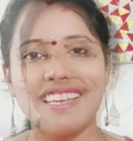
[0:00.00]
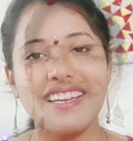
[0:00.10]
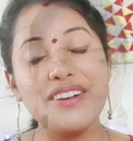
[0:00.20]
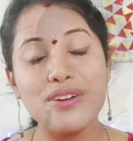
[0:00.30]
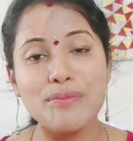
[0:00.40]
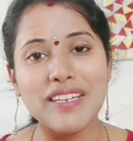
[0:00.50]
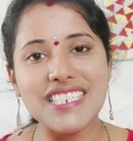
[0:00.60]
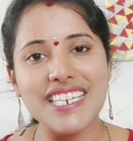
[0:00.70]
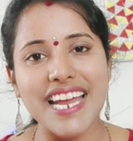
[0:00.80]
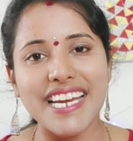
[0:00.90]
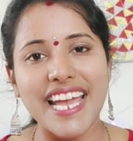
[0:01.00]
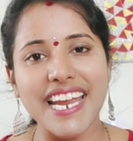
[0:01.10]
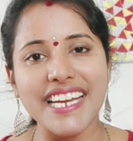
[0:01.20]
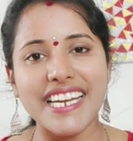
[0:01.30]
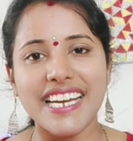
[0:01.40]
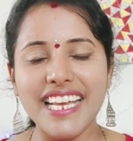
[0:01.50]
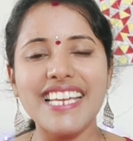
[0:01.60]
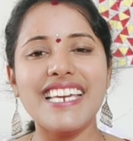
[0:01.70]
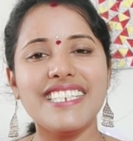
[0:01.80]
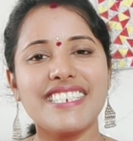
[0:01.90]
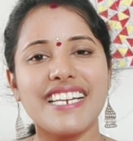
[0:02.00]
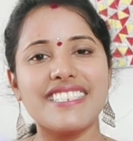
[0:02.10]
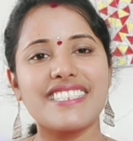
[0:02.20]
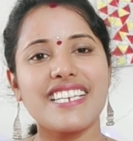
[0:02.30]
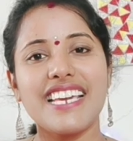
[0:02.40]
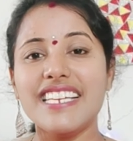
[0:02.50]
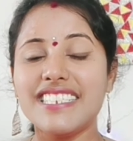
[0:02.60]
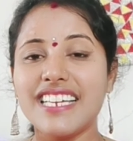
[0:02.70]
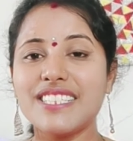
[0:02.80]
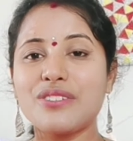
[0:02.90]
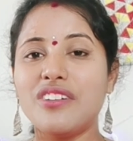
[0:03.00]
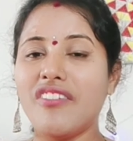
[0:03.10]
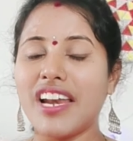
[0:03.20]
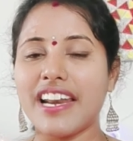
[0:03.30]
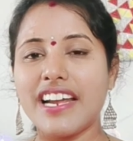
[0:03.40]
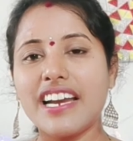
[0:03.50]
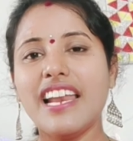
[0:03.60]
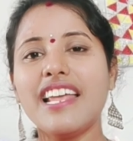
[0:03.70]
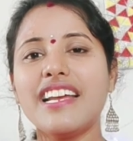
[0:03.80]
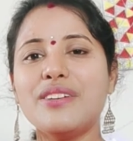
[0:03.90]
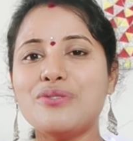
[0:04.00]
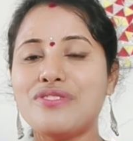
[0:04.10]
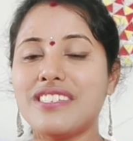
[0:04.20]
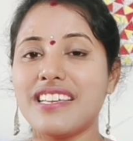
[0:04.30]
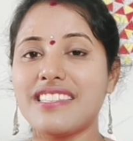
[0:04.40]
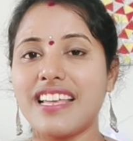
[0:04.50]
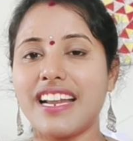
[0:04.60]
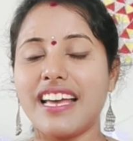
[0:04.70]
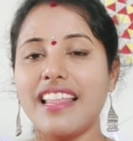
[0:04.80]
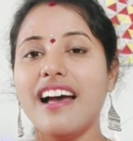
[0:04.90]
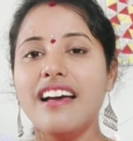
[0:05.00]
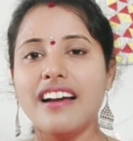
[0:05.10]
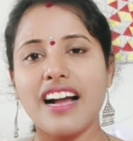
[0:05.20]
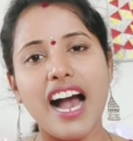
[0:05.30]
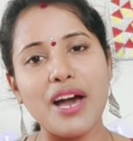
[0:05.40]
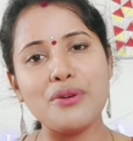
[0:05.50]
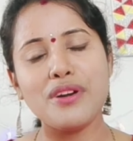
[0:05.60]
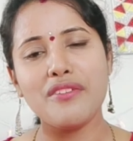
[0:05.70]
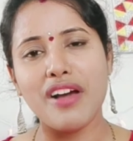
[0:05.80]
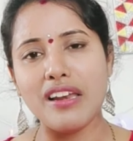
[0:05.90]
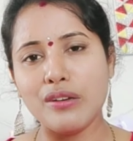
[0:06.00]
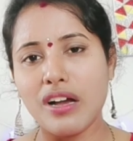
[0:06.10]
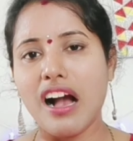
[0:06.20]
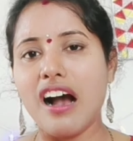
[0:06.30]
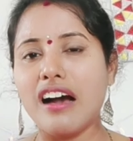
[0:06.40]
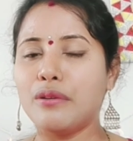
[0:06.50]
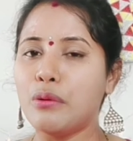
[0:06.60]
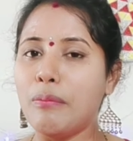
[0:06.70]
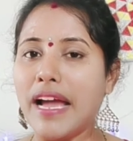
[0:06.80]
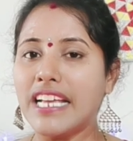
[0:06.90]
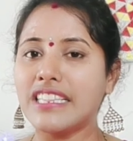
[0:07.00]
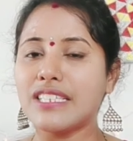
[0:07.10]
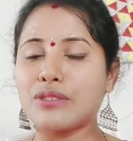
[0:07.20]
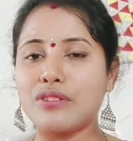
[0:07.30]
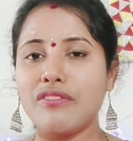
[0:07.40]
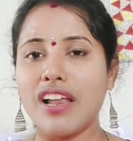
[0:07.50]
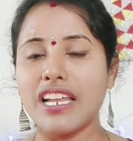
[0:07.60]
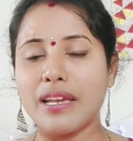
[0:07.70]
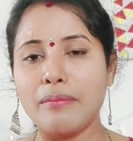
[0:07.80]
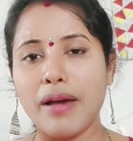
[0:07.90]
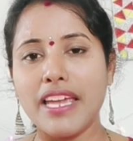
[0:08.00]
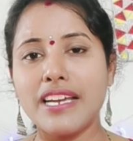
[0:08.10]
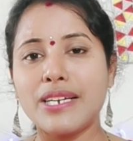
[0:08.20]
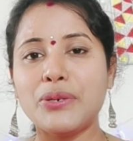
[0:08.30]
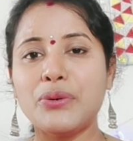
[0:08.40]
ఇంకొక మంచి ఐడియా ఏంటంటే కీ చైన్స్ కీ చైన్స్ కూడా వాళ్ళు రెగ్యులర్గా యూజ్ చేస్తారు కదా కారు ఉన్న వాళ్ళు కారు బైక్ తీసుకున్న వాళ్ళకి బైక్